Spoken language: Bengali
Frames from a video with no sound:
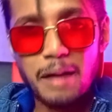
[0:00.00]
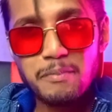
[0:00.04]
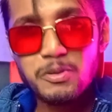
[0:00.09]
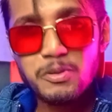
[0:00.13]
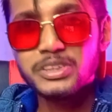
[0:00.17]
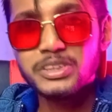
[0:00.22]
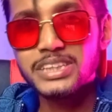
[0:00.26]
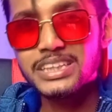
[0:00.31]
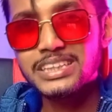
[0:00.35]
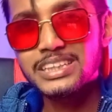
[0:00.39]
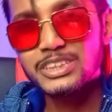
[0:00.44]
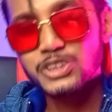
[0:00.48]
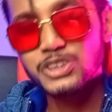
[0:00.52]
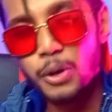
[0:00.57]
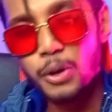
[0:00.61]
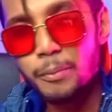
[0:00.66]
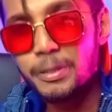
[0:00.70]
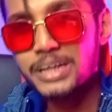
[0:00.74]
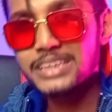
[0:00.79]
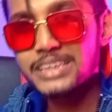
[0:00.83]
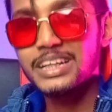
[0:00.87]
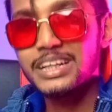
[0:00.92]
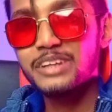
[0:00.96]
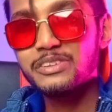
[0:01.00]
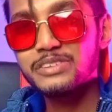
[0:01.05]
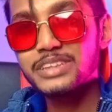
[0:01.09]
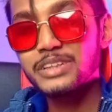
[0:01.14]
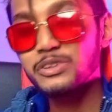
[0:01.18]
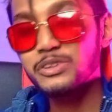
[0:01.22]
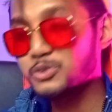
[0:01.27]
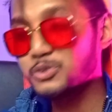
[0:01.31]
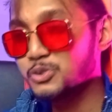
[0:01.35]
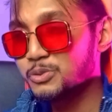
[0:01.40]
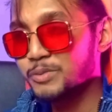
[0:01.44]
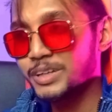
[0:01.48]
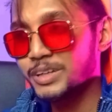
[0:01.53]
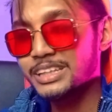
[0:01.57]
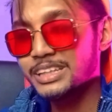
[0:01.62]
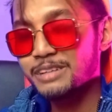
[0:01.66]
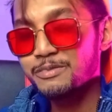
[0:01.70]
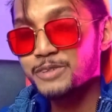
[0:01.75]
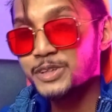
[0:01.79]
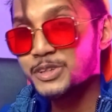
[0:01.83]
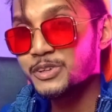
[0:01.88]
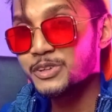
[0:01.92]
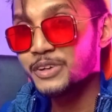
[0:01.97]
আমি এটাই যে সবাই জানো যে
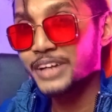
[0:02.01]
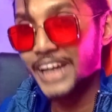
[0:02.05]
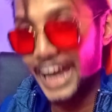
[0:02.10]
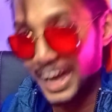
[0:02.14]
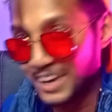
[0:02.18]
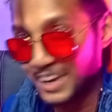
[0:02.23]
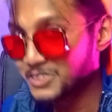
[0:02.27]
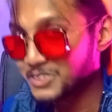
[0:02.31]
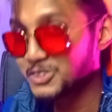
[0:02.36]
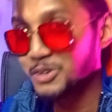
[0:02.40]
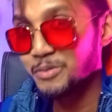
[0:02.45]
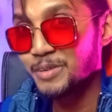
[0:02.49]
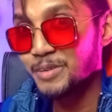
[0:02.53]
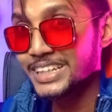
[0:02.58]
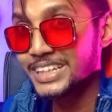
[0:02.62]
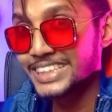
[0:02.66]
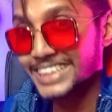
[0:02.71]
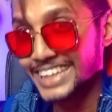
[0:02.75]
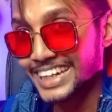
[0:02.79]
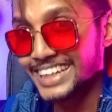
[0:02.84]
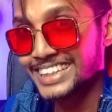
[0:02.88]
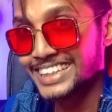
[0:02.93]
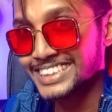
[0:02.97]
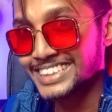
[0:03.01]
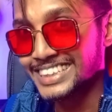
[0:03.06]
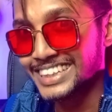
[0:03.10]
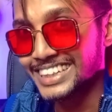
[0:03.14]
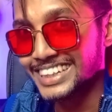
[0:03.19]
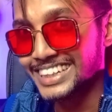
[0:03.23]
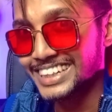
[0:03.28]
দুর্বাদের ভিডিও কেন সবাই দেখছে